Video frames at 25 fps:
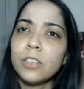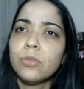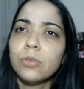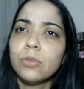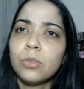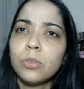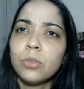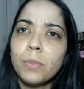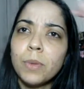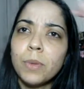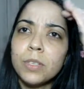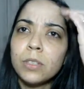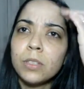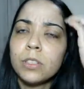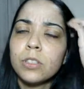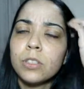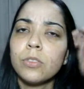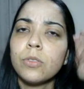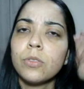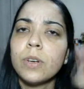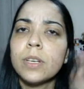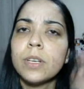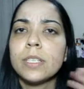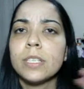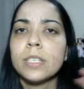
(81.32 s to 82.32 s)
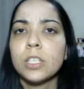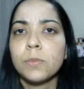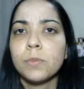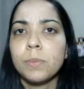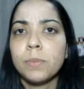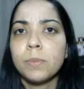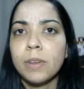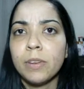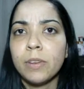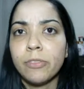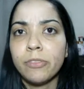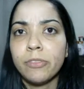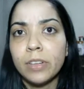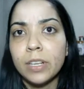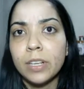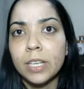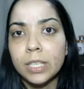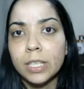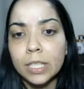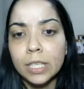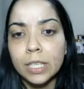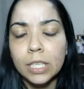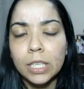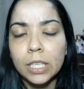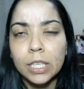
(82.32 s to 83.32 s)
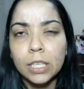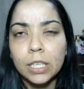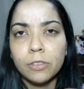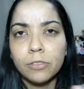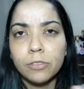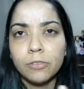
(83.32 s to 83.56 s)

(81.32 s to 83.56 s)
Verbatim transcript: junto com umas outras coisinhas pra minha filha aqui, que